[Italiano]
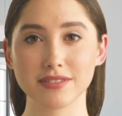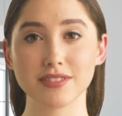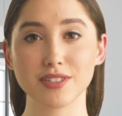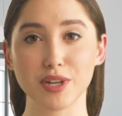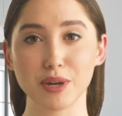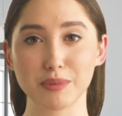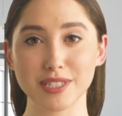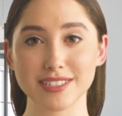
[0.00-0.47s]

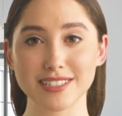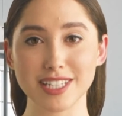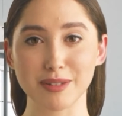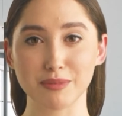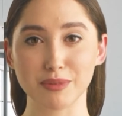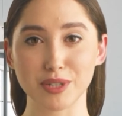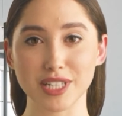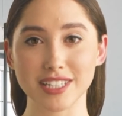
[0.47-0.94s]
Come
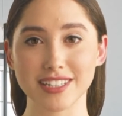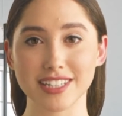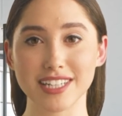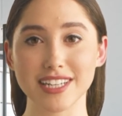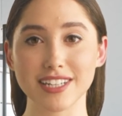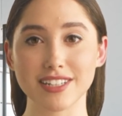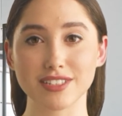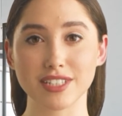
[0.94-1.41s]
simboli
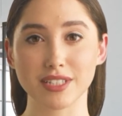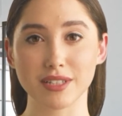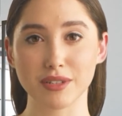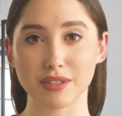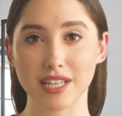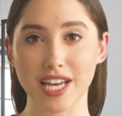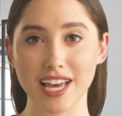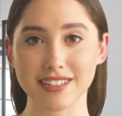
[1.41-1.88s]
del
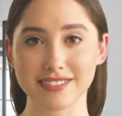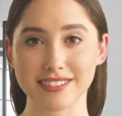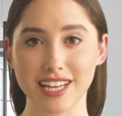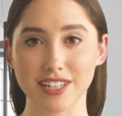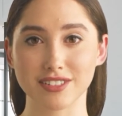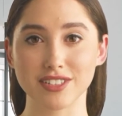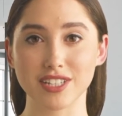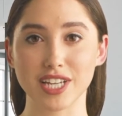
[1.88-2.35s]
riciclo
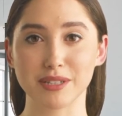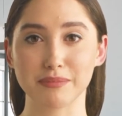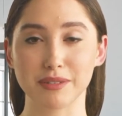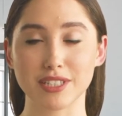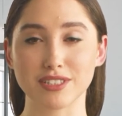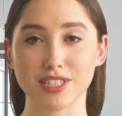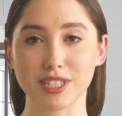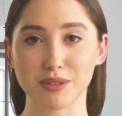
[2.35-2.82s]
carta c'è
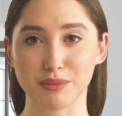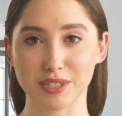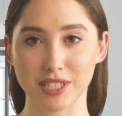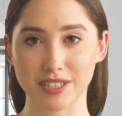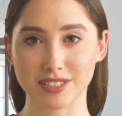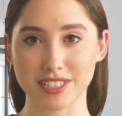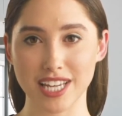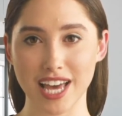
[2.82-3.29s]
invece
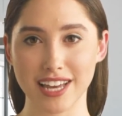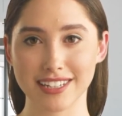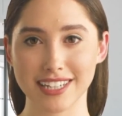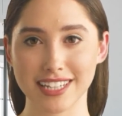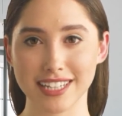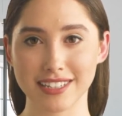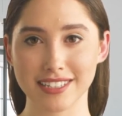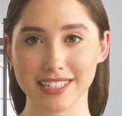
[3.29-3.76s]
una CA
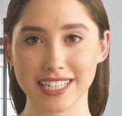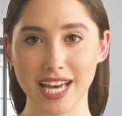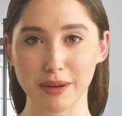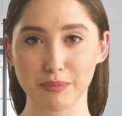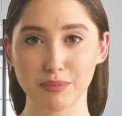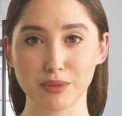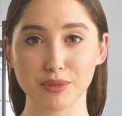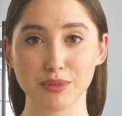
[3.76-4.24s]
che indica
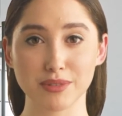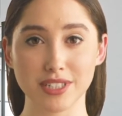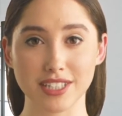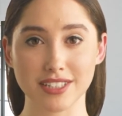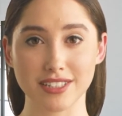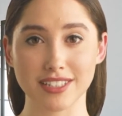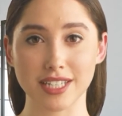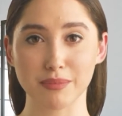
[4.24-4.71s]
appunto
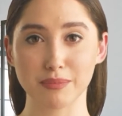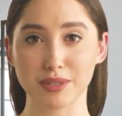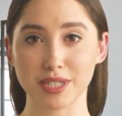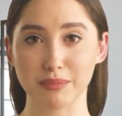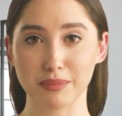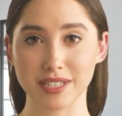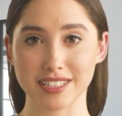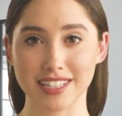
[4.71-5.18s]
il tipo
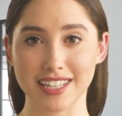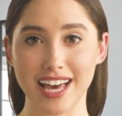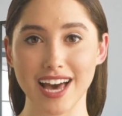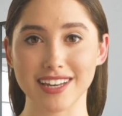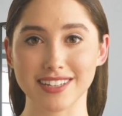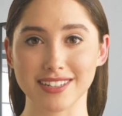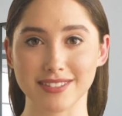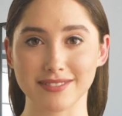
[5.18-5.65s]
di
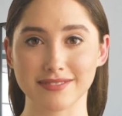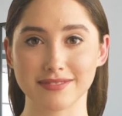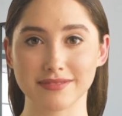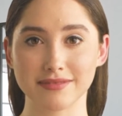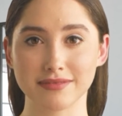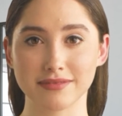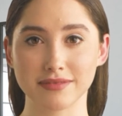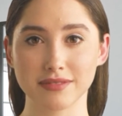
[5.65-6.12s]
materiale.
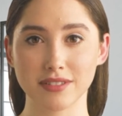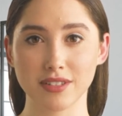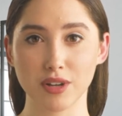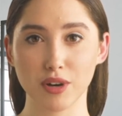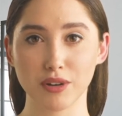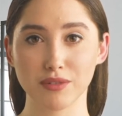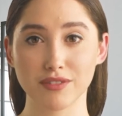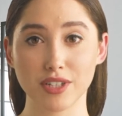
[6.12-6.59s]

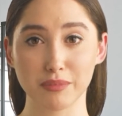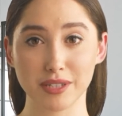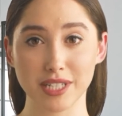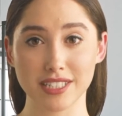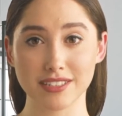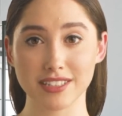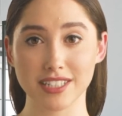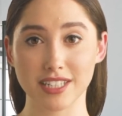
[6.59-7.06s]

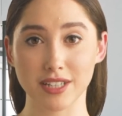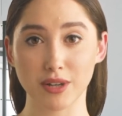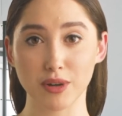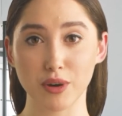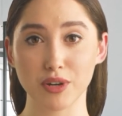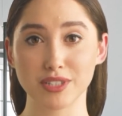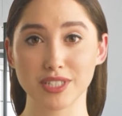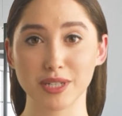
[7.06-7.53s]
Ovviamente,
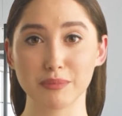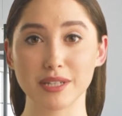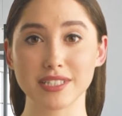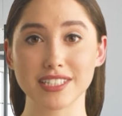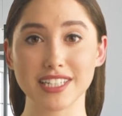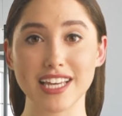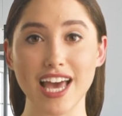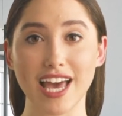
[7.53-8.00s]
ogni
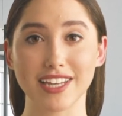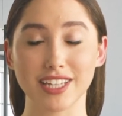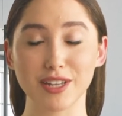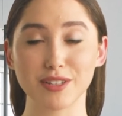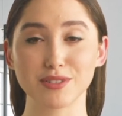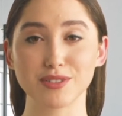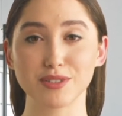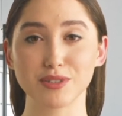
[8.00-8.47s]
materiale
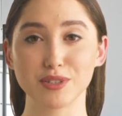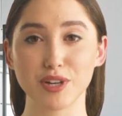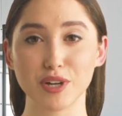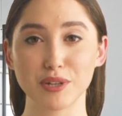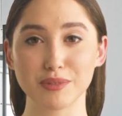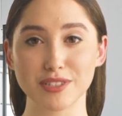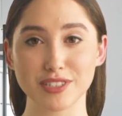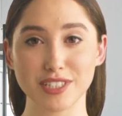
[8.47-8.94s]
ha un suo
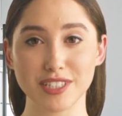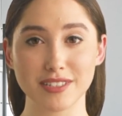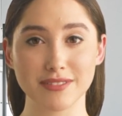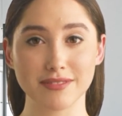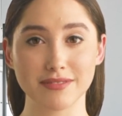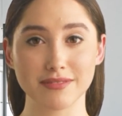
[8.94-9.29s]
codice.